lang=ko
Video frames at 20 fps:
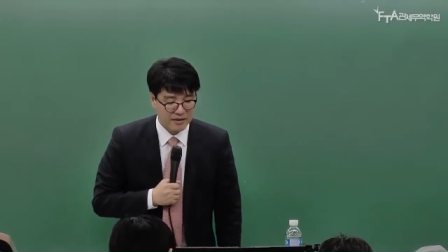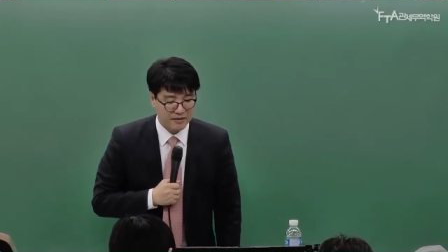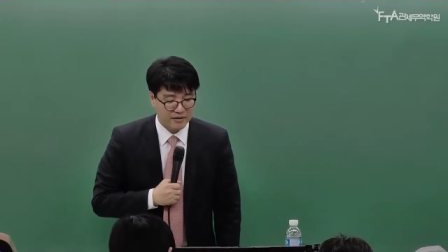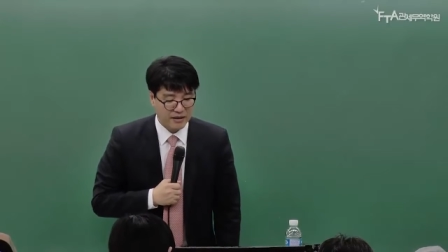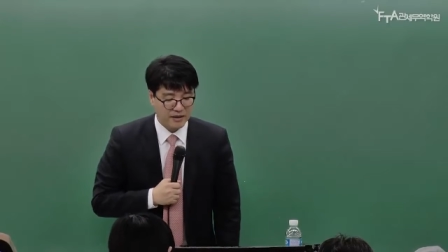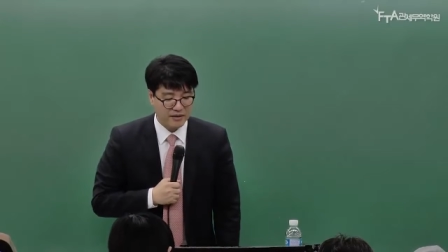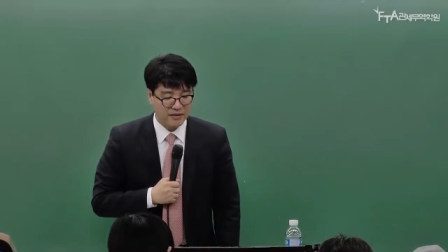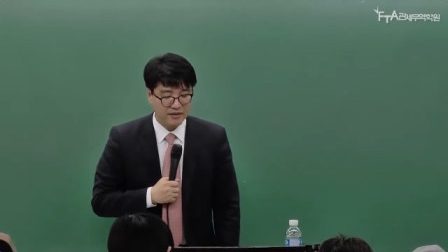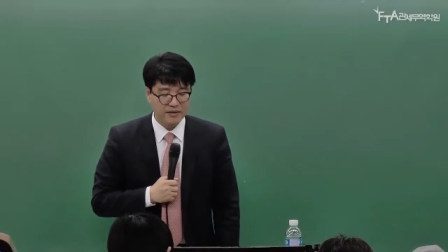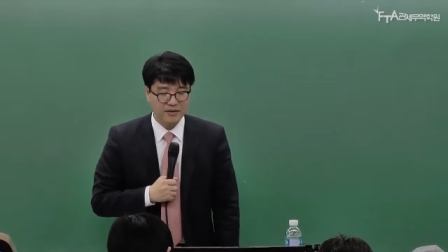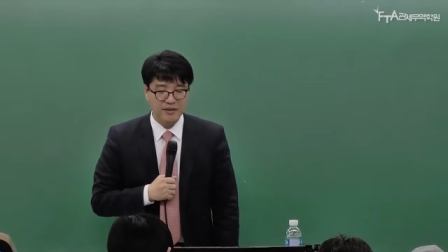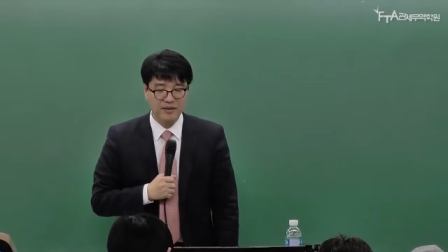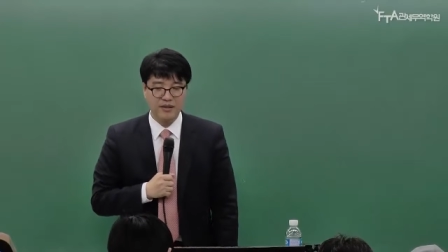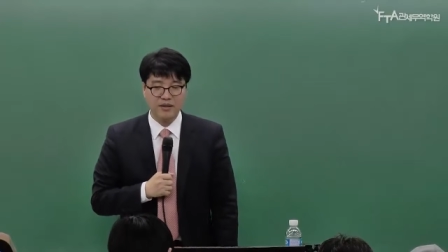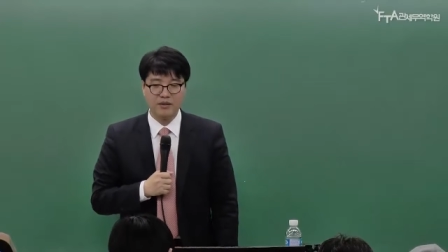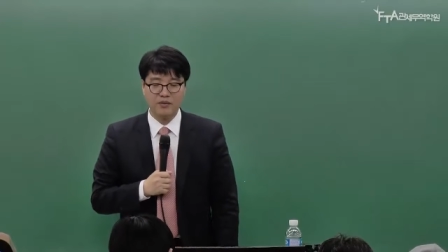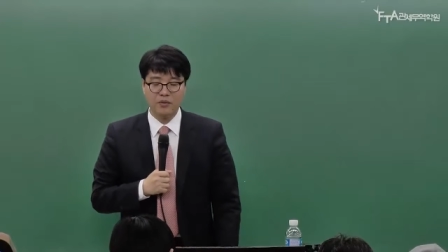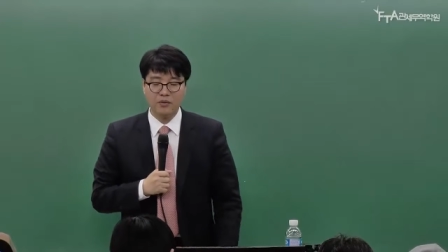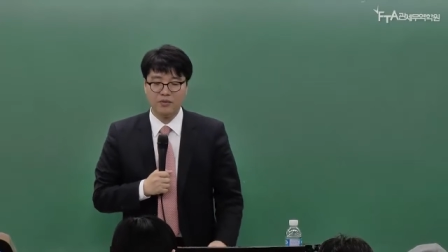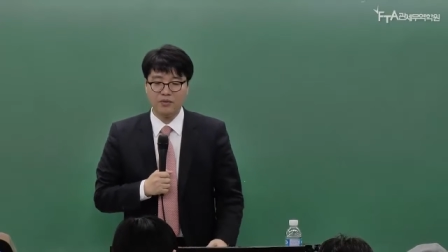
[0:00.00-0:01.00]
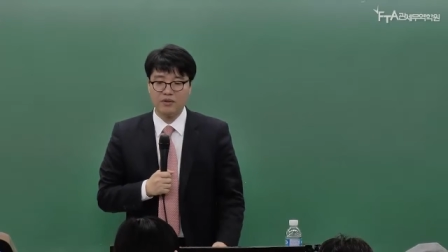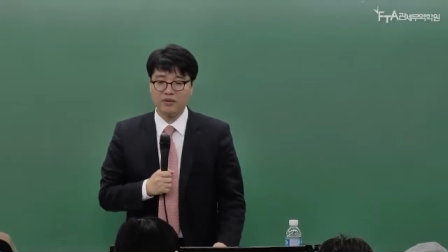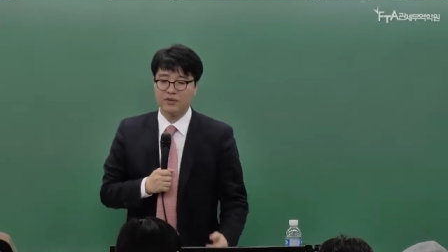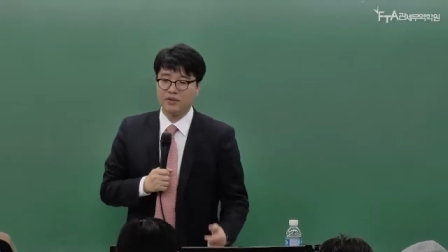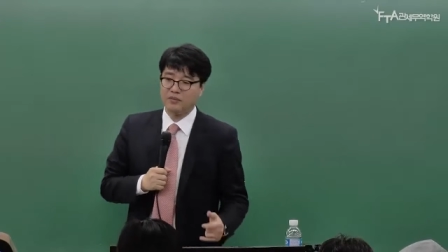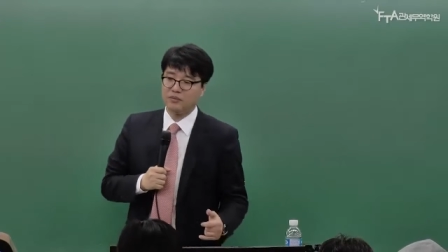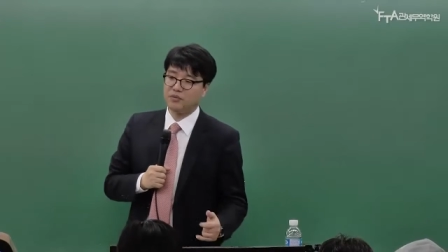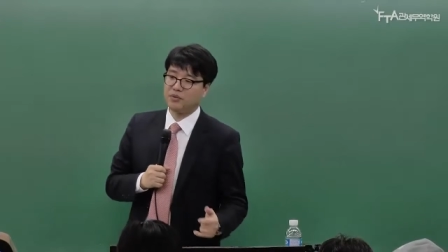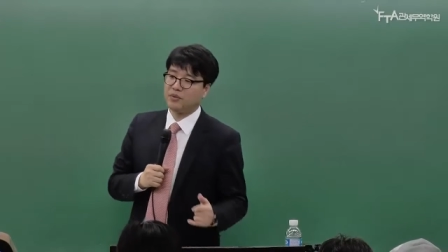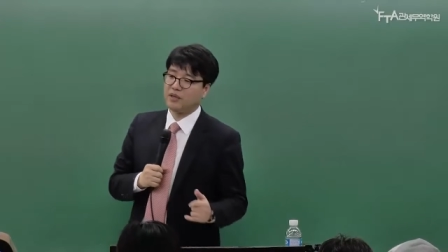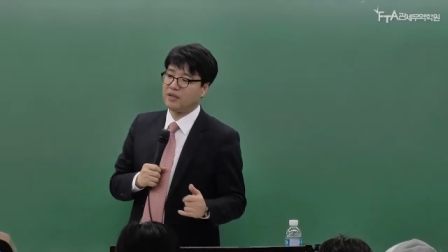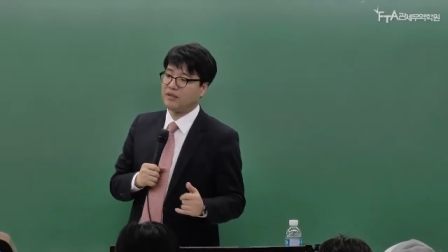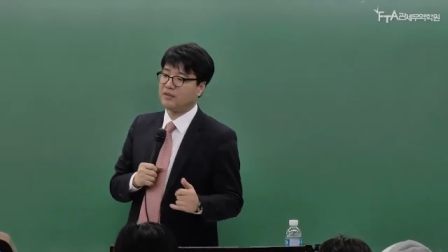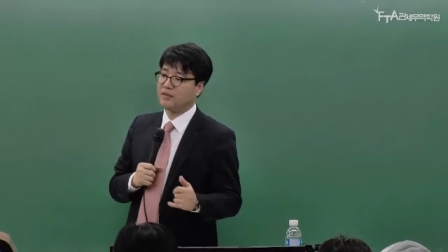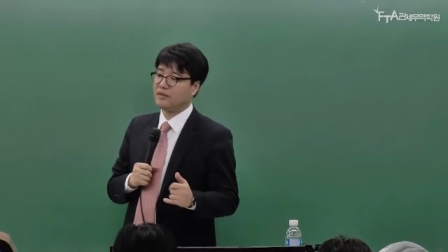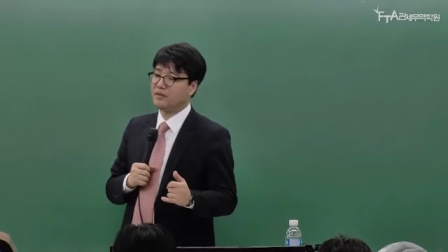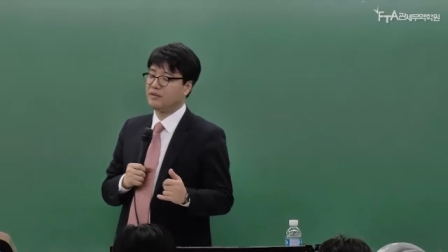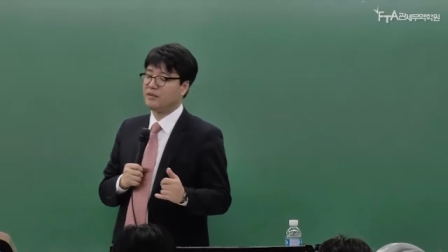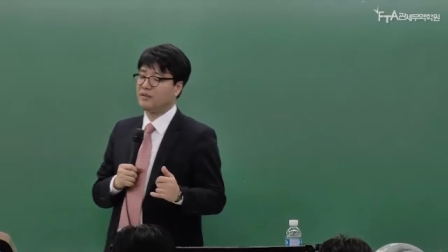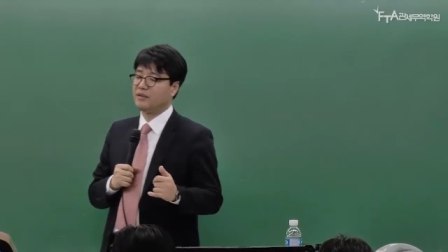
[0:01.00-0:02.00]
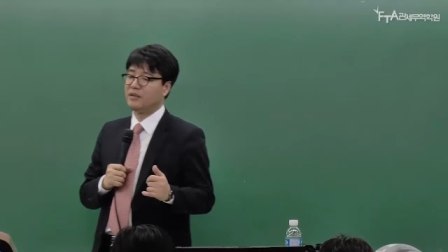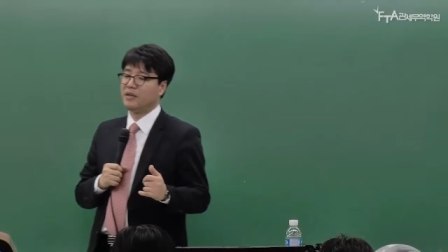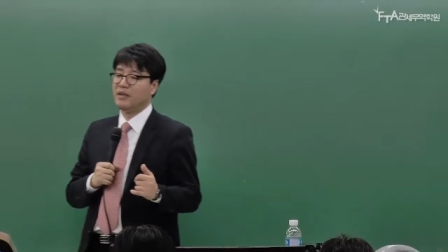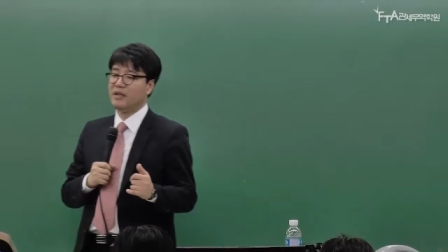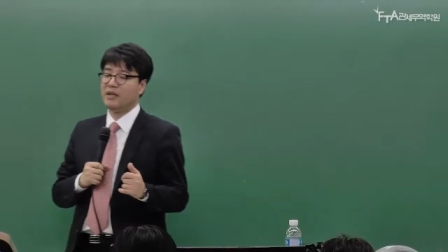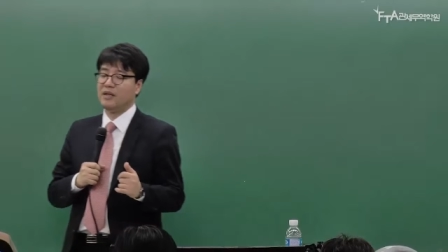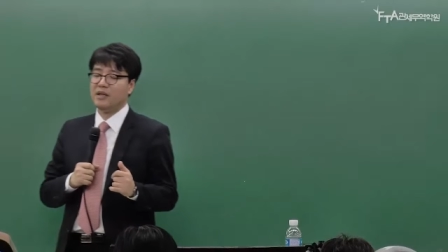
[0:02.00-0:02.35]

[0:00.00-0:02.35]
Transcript: 당연히 요건 검토라는 것은